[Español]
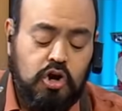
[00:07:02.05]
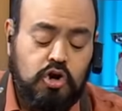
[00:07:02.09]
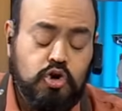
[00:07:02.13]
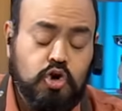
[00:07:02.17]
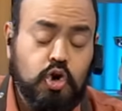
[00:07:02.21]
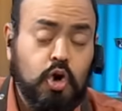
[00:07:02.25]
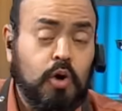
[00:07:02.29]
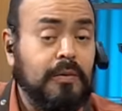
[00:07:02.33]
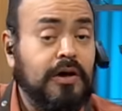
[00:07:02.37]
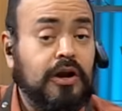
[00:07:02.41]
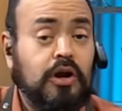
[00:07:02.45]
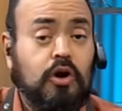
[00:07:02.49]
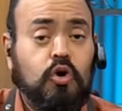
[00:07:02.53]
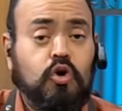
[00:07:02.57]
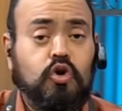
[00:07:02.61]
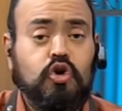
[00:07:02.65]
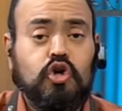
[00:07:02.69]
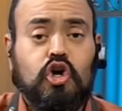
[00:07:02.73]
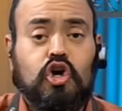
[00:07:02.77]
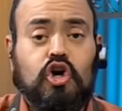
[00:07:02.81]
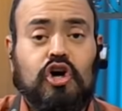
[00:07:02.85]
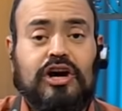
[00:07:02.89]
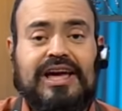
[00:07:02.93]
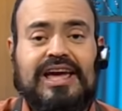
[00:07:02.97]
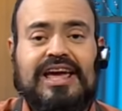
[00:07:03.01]
número
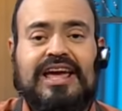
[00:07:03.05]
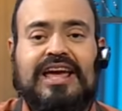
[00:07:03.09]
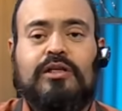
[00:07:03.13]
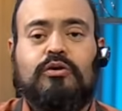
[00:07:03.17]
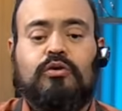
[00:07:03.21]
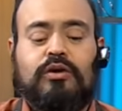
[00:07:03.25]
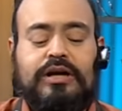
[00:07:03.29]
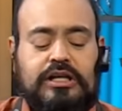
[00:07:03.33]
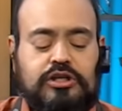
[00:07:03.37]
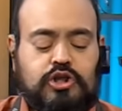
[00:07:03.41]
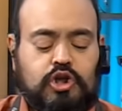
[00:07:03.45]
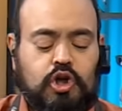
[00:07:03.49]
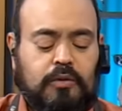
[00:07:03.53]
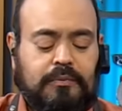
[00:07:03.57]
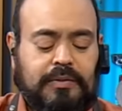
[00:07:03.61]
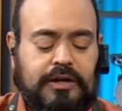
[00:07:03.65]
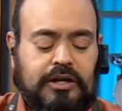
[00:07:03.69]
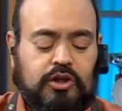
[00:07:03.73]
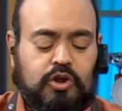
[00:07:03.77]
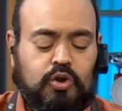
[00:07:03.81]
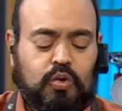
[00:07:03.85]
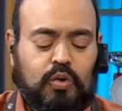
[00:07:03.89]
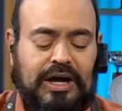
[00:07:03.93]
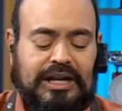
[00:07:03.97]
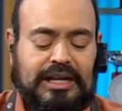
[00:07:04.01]
uno en educación
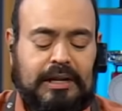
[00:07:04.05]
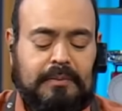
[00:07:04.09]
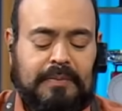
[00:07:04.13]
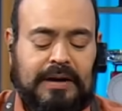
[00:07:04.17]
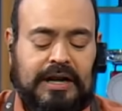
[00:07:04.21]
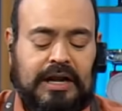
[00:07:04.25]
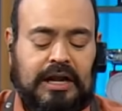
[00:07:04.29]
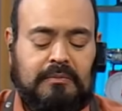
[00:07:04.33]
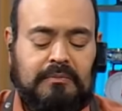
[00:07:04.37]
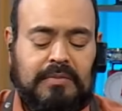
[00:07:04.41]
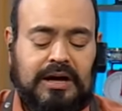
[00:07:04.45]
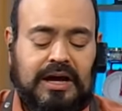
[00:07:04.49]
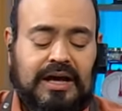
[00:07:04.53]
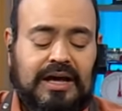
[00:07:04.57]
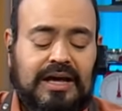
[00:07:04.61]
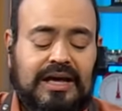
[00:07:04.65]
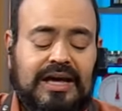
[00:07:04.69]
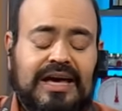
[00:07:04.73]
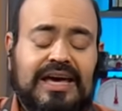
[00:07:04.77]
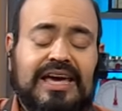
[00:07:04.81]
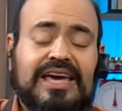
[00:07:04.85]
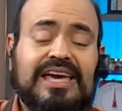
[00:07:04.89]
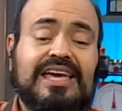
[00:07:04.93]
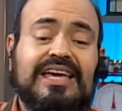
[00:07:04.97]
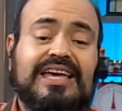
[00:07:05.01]
virtual de Panamá.
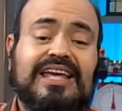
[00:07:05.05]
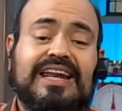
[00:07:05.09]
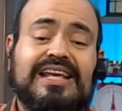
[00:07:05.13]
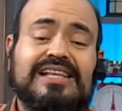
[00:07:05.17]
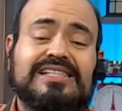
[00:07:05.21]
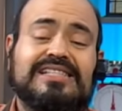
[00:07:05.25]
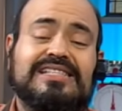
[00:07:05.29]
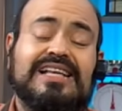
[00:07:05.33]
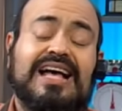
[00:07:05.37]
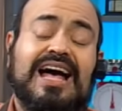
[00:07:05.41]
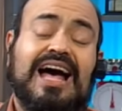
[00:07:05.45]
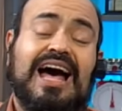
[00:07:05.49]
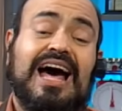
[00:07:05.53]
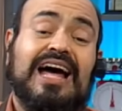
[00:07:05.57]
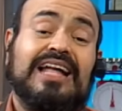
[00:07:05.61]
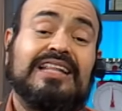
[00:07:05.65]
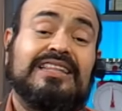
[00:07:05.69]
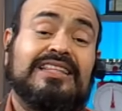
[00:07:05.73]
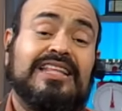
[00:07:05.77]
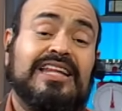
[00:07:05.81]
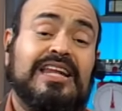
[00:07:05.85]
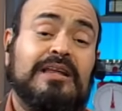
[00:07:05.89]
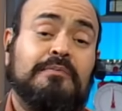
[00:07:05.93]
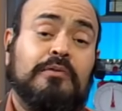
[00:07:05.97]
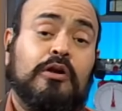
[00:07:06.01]
Ingresa a
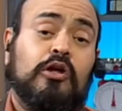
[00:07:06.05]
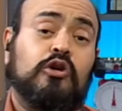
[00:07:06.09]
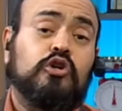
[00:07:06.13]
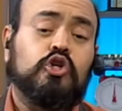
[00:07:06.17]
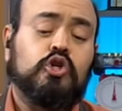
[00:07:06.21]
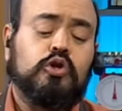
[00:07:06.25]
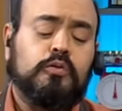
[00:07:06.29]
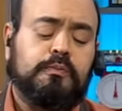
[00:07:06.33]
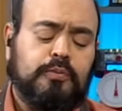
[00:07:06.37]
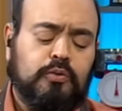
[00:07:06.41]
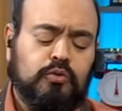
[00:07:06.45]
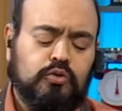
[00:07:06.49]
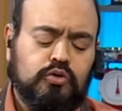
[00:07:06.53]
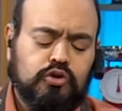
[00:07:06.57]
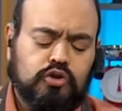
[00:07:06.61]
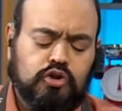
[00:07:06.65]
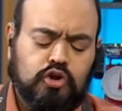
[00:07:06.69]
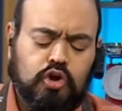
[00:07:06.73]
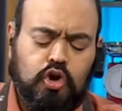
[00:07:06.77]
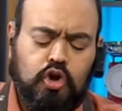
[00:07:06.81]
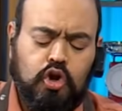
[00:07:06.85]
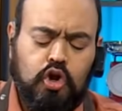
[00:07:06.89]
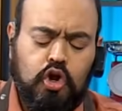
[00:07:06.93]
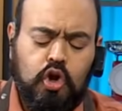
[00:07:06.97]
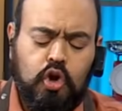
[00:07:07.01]

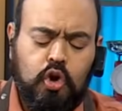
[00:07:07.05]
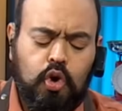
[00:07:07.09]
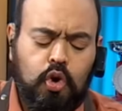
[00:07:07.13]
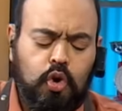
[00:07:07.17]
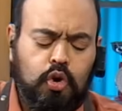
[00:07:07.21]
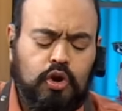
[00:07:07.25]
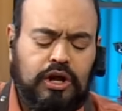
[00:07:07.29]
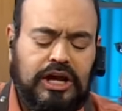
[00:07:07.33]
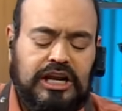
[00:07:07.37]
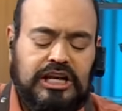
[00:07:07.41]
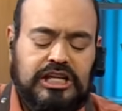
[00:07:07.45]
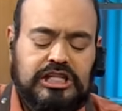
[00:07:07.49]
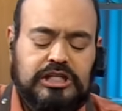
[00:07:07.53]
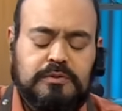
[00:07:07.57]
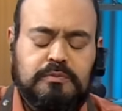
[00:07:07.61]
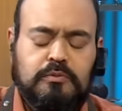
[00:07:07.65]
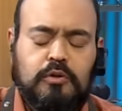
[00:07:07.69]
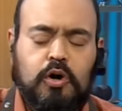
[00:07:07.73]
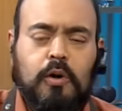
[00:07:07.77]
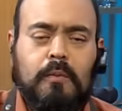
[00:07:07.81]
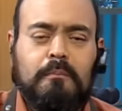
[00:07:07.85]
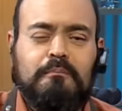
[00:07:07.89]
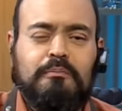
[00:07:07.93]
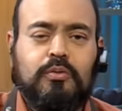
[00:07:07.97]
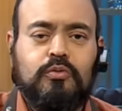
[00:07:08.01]

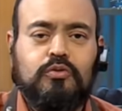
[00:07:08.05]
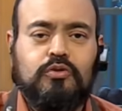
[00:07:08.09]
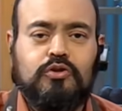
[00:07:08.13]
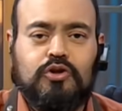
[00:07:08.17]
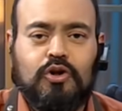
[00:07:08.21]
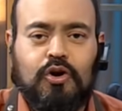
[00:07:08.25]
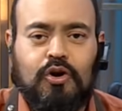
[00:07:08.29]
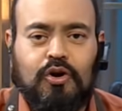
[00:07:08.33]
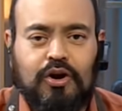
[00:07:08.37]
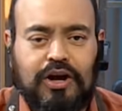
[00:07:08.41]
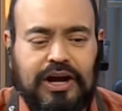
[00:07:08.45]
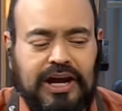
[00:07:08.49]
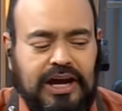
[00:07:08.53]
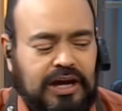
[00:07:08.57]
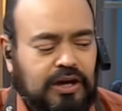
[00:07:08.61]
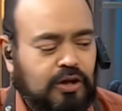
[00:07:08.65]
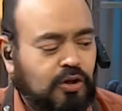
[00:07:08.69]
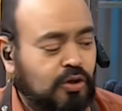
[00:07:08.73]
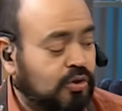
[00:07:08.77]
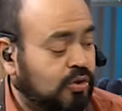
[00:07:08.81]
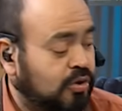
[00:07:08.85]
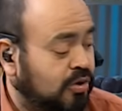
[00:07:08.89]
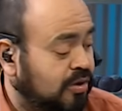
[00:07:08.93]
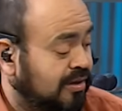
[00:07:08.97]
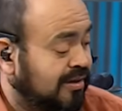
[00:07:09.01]

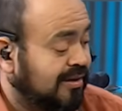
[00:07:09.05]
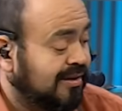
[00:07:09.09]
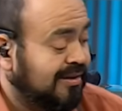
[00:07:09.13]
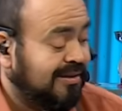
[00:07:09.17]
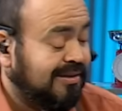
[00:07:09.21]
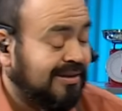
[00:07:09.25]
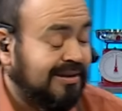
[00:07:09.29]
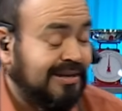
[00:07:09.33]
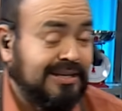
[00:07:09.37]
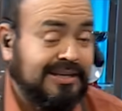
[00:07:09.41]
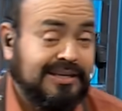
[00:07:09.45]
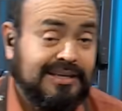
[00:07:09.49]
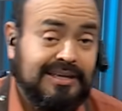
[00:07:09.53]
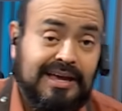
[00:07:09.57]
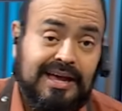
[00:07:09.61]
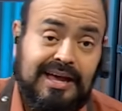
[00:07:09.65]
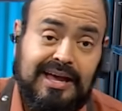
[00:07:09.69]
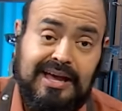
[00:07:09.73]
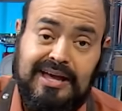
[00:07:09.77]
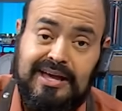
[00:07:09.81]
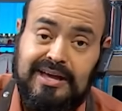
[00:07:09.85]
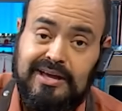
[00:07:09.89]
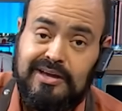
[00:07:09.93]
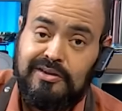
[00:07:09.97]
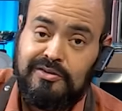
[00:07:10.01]
www.udelismo.edu. Y
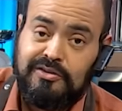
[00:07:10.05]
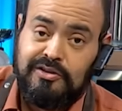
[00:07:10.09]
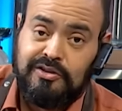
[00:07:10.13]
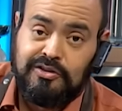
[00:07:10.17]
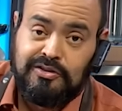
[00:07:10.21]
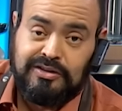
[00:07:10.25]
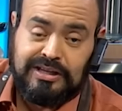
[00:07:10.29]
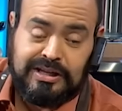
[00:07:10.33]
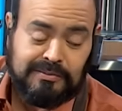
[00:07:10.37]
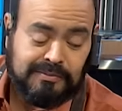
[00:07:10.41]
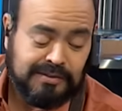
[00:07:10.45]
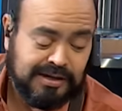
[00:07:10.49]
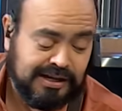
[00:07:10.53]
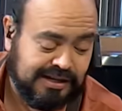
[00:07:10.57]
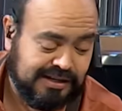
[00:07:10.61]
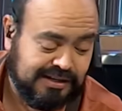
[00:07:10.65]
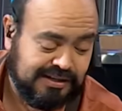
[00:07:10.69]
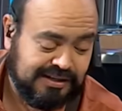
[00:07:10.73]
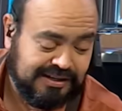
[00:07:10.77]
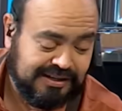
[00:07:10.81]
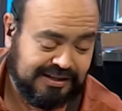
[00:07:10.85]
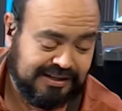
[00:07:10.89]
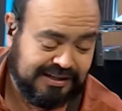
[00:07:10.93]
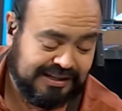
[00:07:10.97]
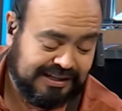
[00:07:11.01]
ya, eh, Tamal
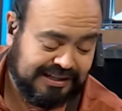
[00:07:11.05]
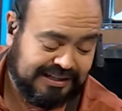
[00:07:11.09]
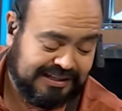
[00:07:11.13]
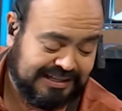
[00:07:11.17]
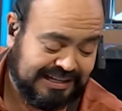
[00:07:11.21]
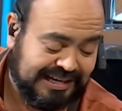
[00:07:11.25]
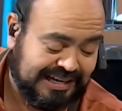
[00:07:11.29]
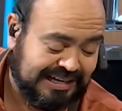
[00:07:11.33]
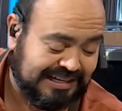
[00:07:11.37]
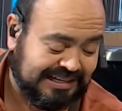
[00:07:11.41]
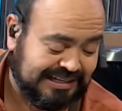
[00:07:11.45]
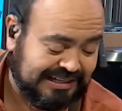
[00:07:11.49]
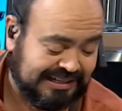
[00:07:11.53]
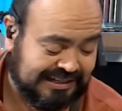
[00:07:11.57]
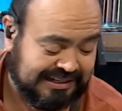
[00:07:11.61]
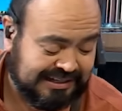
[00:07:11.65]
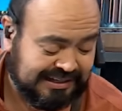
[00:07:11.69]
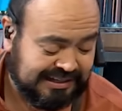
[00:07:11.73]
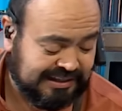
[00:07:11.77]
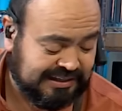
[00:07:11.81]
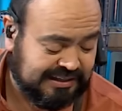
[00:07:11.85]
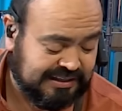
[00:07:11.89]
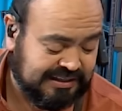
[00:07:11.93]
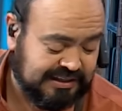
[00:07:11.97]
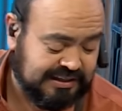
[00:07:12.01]
está
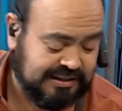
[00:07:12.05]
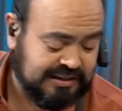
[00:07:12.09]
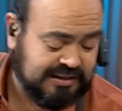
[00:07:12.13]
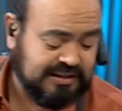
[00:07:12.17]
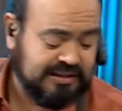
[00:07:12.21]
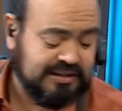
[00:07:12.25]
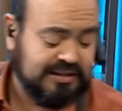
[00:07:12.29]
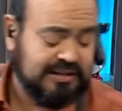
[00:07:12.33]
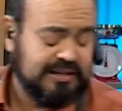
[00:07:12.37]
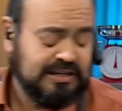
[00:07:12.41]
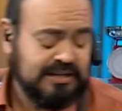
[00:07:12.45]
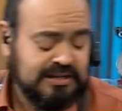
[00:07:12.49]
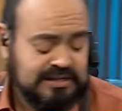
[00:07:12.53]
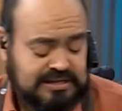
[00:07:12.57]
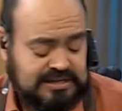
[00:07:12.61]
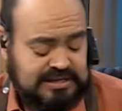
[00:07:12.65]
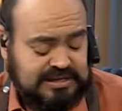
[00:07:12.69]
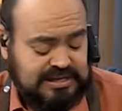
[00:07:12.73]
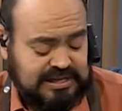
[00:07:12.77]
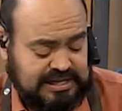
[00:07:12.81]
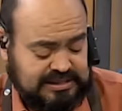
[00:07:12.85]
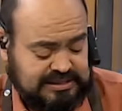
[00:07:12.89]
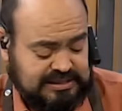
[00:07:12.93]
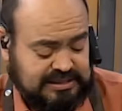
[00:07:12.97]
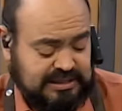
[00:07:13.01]
ready,
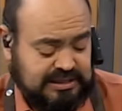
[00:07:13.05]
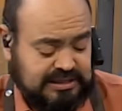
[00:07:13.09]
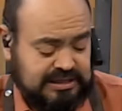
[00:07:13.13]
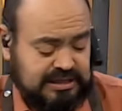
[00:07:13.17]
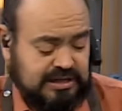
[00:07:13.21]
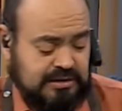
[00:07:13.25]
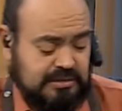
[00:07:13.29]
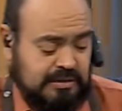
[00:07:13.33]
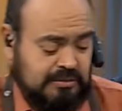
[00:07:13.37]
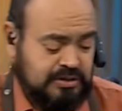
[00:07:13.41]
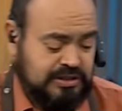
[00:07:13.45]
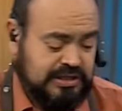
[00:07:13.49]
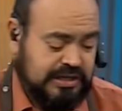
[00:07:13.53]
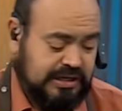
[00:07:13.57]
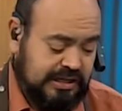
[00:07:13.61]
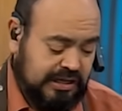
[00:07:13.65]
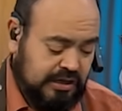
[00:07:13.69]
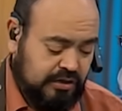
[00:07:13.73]
así que vamos